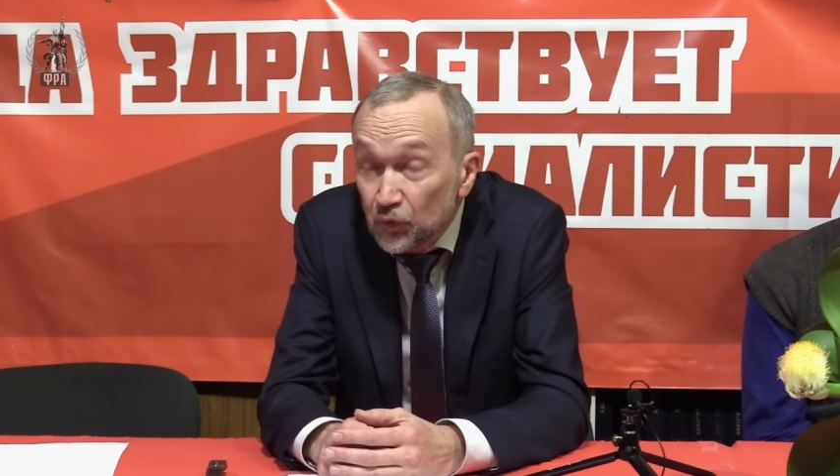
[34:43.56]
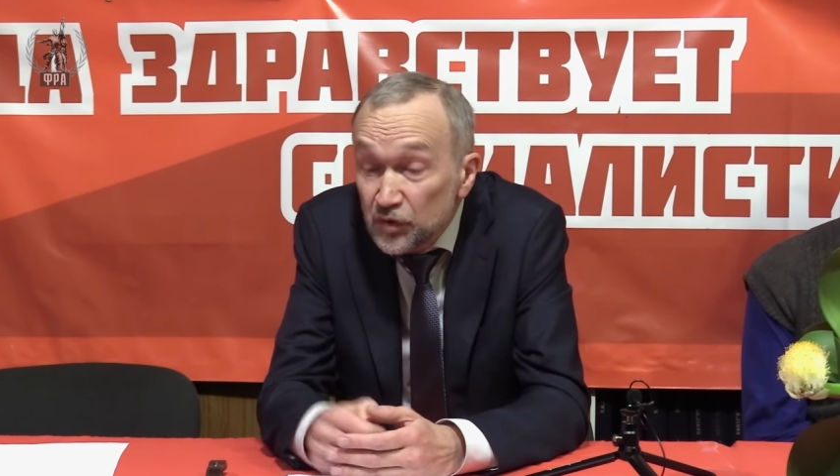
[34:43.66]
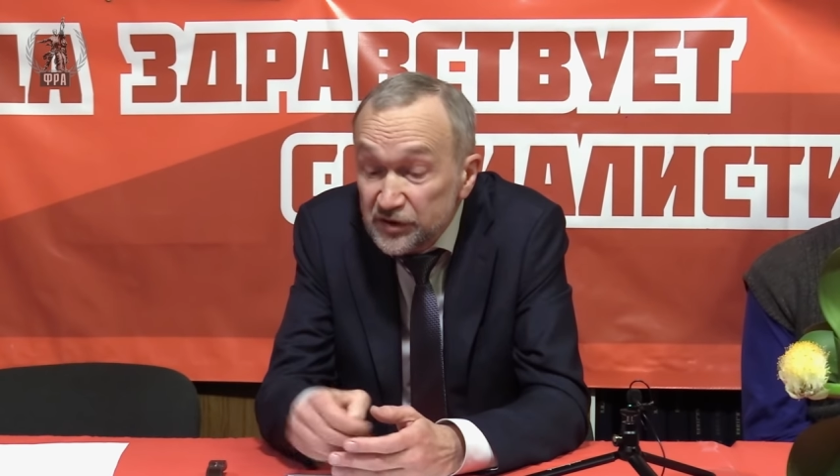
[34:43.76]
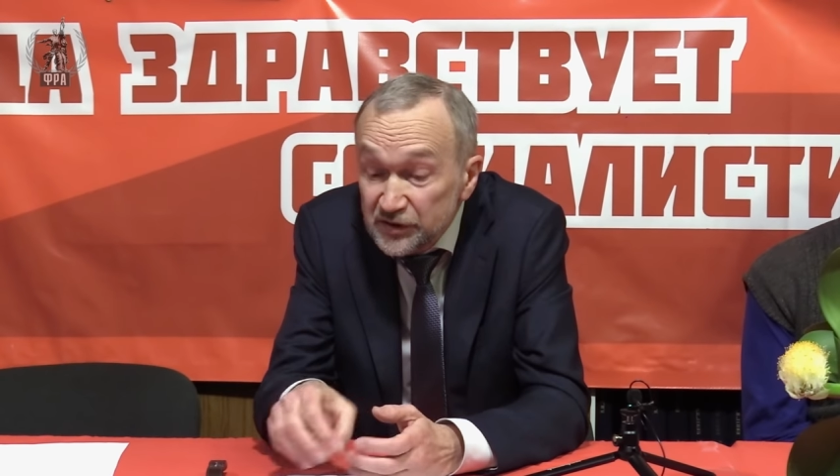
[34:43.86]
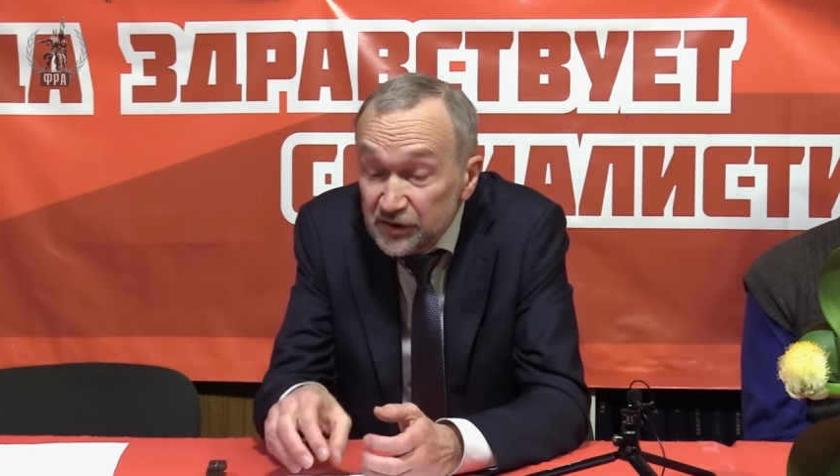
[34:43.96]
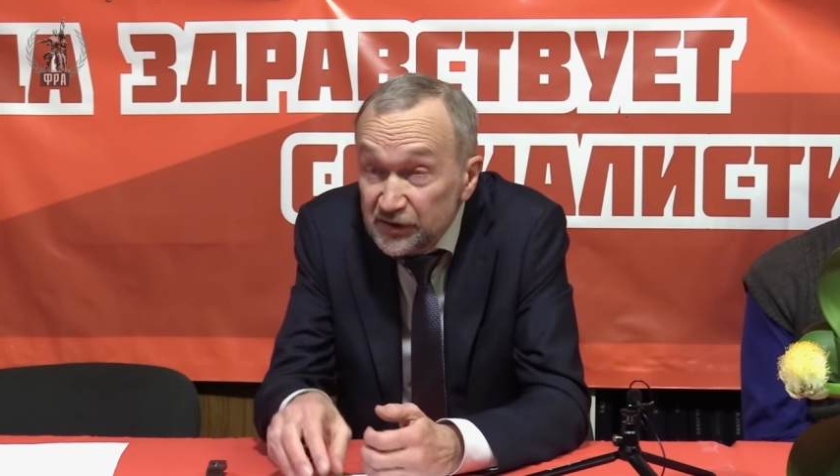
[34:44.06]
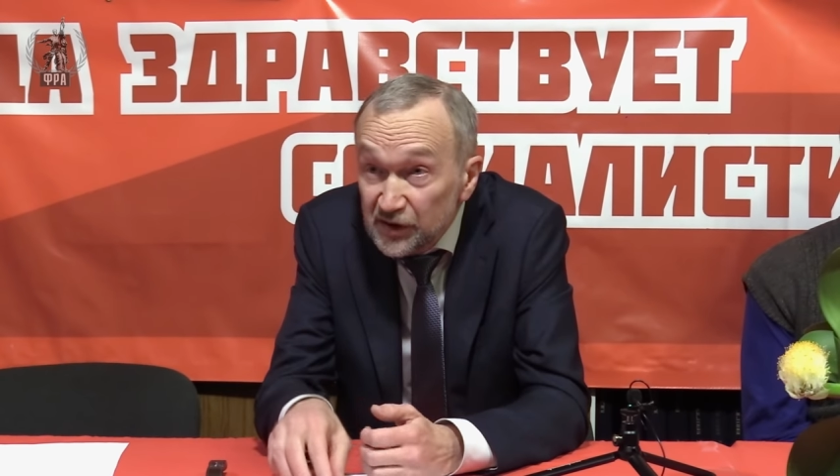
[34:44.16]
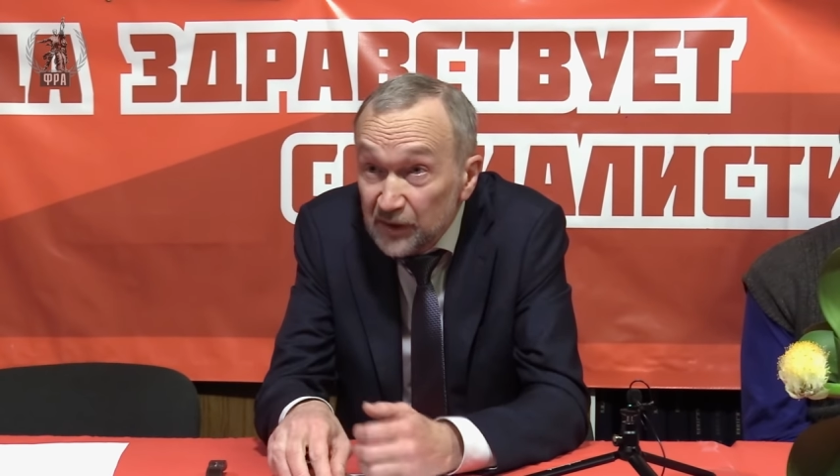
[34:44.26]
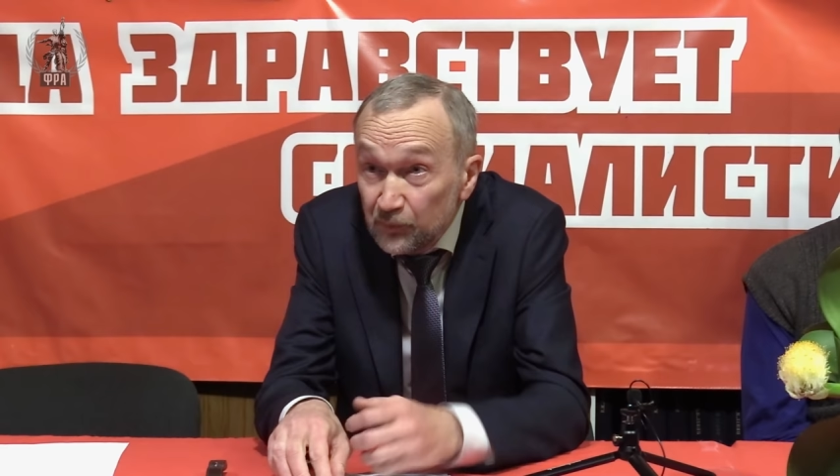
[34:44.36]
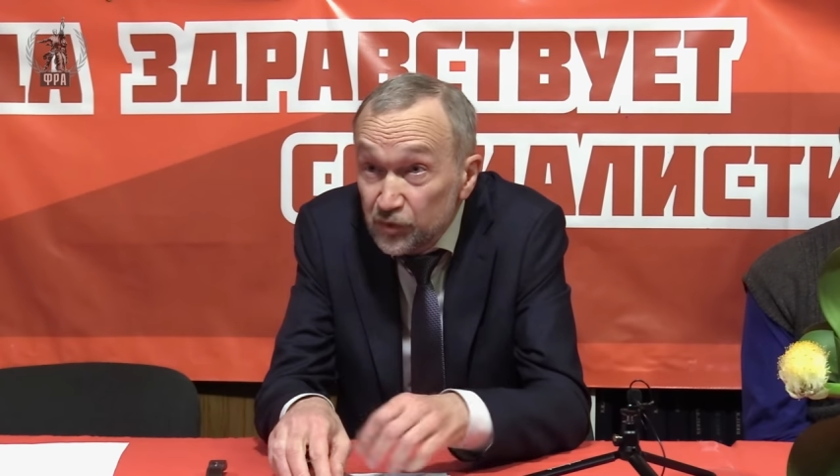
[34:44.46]
То есть, если
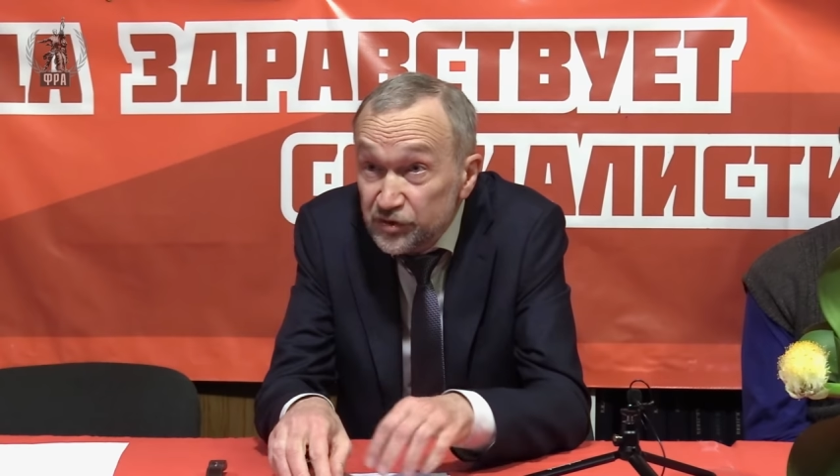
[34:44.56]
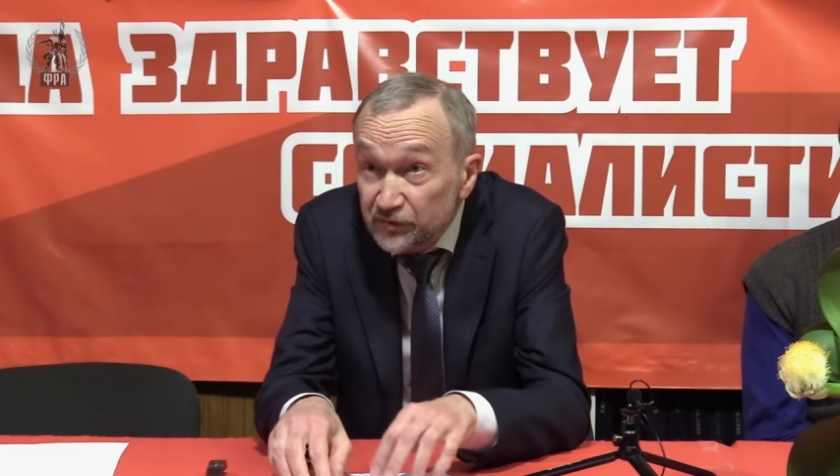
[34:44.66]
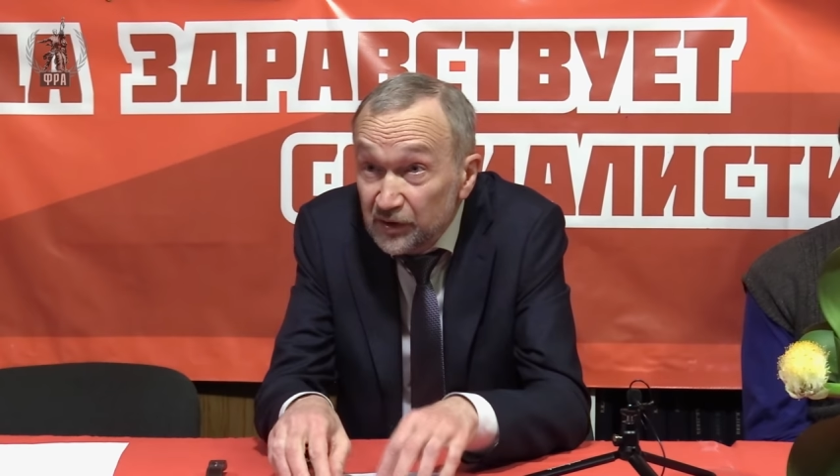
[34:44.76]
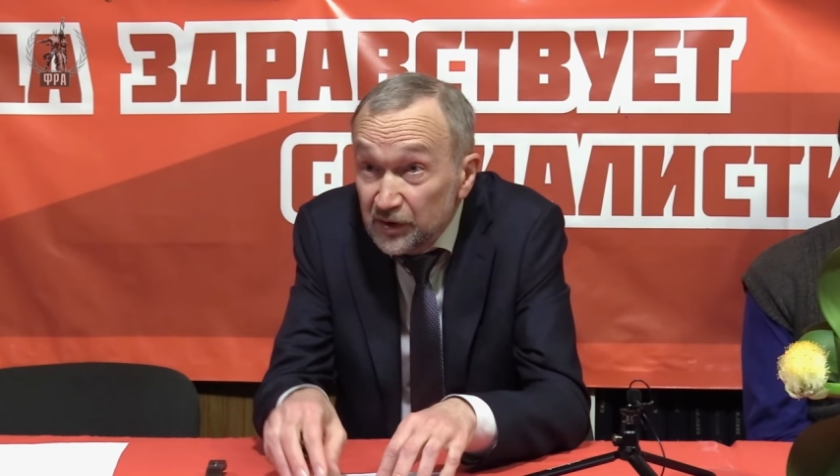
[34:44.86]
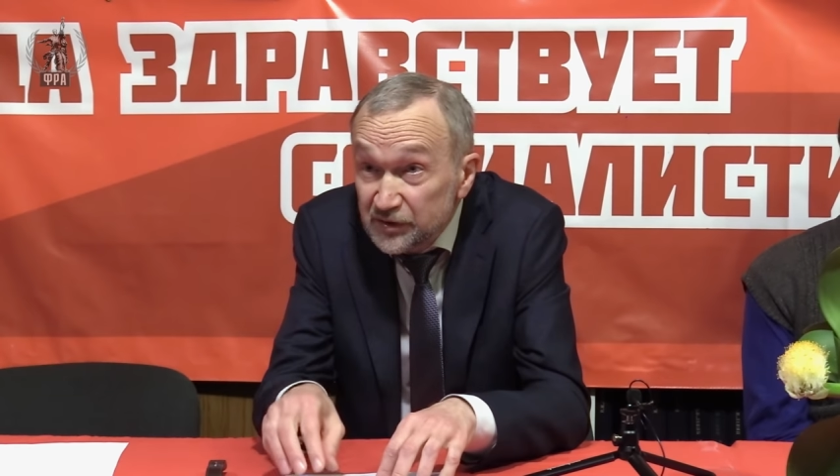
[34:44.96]
для рабочего,